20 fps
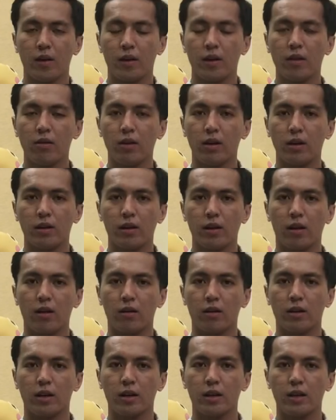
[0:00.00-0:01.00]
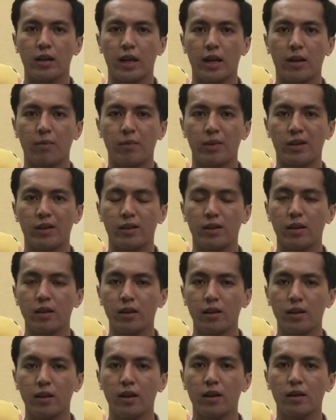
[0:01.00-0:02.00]
Nếu để chọn ra chai mình thích
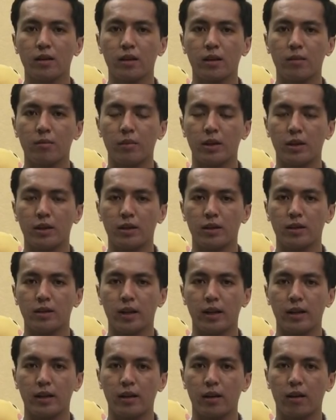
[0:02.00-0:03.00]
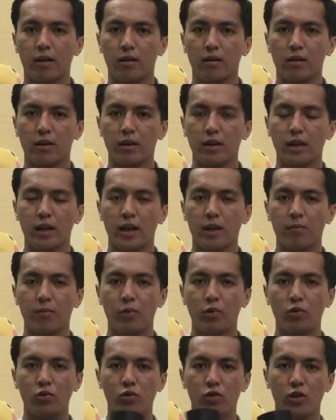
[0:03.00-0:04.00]
nhất thì mình sẽ chọn ra chai
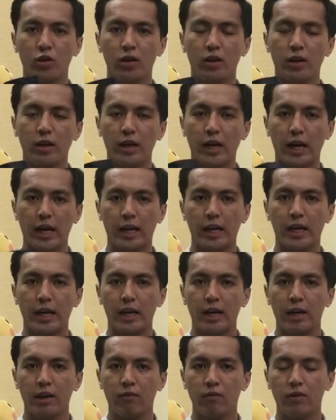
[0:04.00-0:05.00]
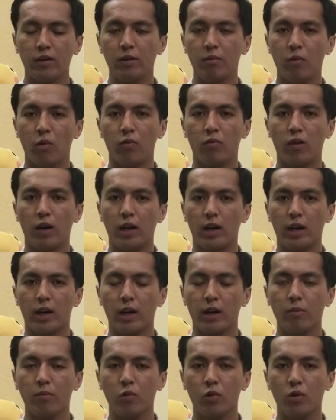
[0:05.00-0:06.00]
chili này Vừa một phần
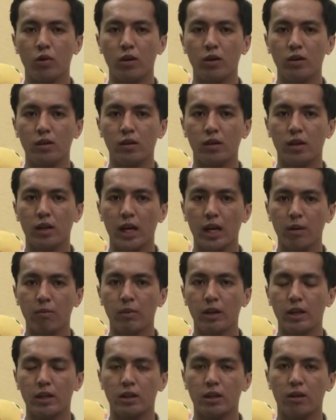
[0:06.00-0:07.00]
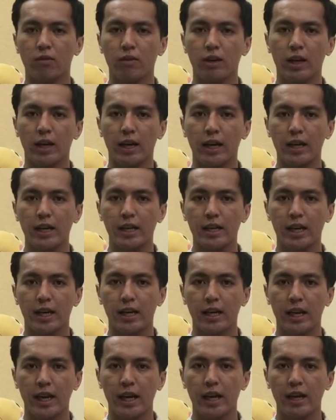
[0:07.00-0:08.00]
là cái mùi hương nó khác biệt so với là các cái
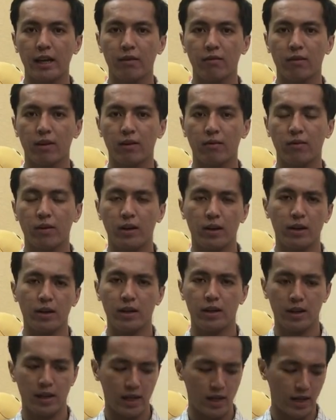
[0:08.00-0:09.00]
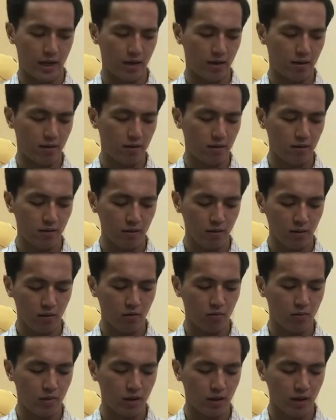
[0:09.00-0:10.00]
chai khác Và vì là nó
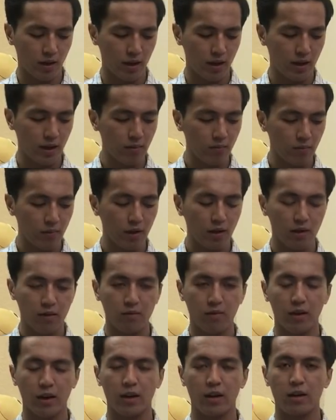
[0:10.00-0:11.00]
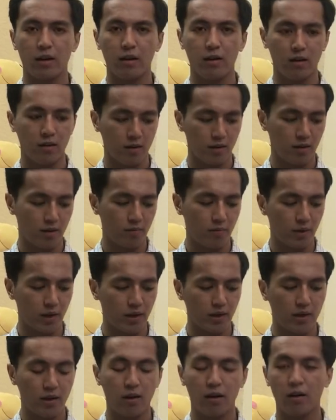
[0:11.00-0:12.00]
cũng là chai hiếm nhất và khó
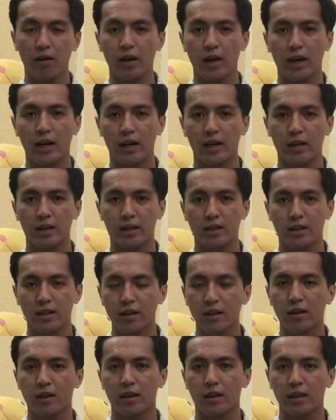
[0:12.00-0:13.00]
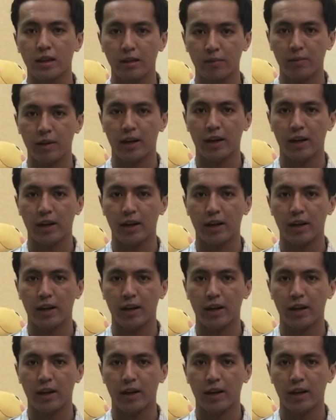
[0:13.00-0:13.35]
mình khó khăn nhất để tìm